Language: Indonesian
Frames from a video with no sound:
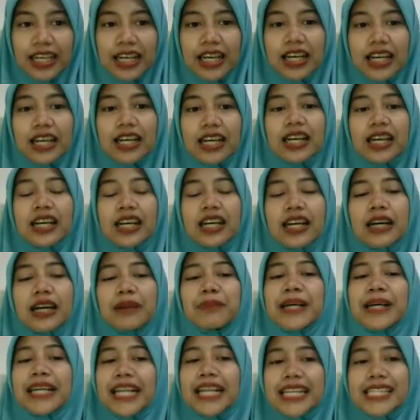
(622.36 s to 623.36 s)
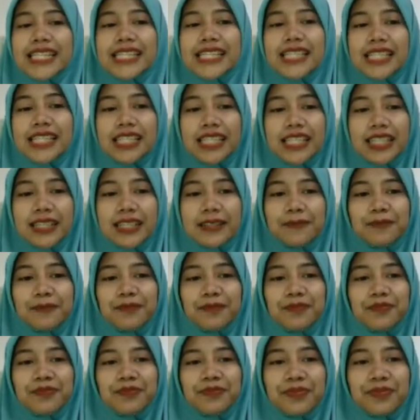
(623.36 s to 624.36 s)
e, pengrajin
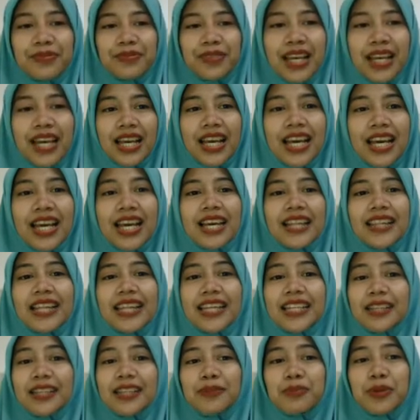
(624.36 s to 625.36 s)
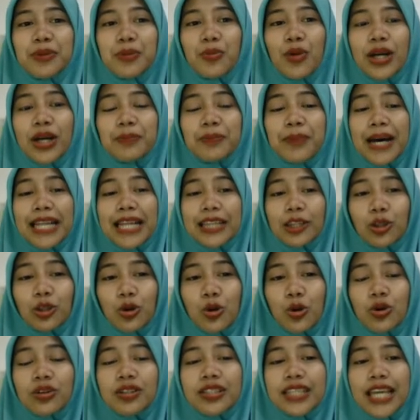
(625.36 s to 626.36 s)
Teknik membuat
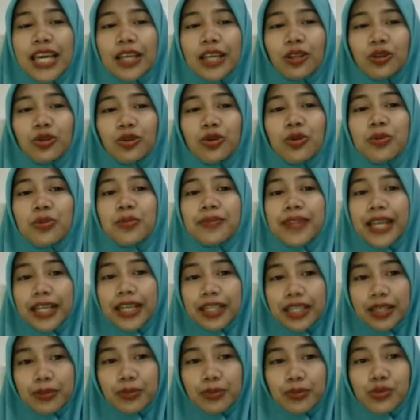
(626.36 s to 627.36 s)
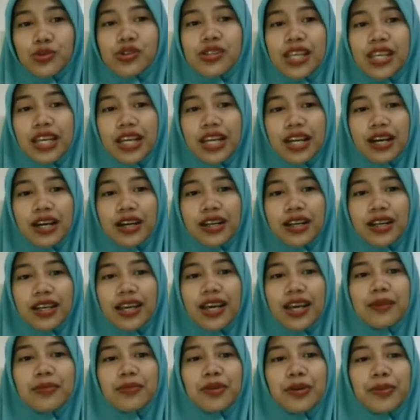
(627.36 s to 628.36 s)
patung yaitu teknik busir
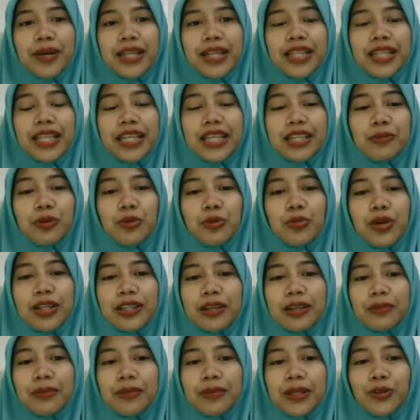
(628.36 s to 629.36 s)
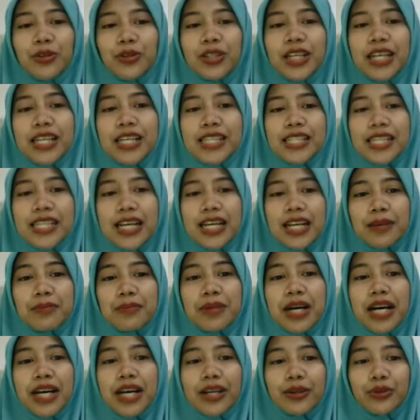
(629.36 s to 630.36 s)
ya, merupakan teknik pembuatan patung dengan cara
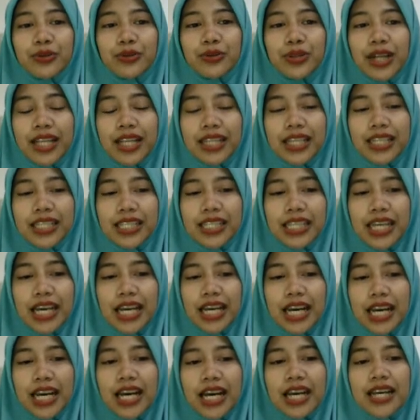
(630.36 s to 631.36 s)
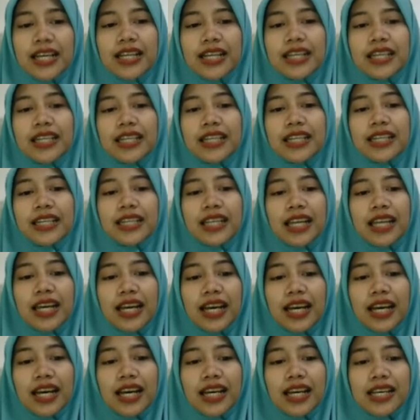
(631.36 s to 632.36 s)
bahan lunak tadi ya.
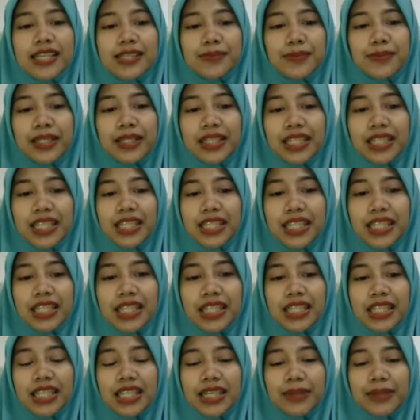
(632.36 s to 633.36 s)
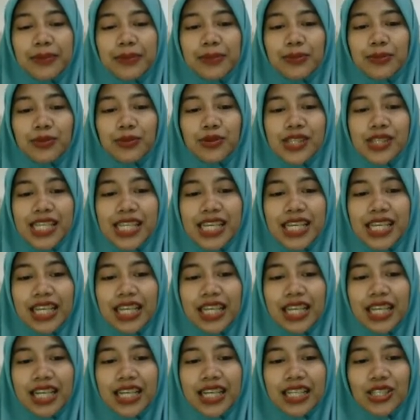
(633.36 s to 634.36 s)
Nah, seperti ini membusir
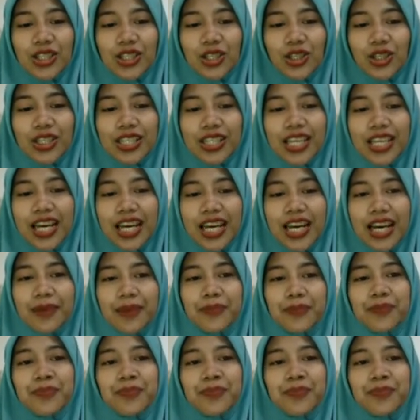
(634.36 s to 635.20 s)
contohnya.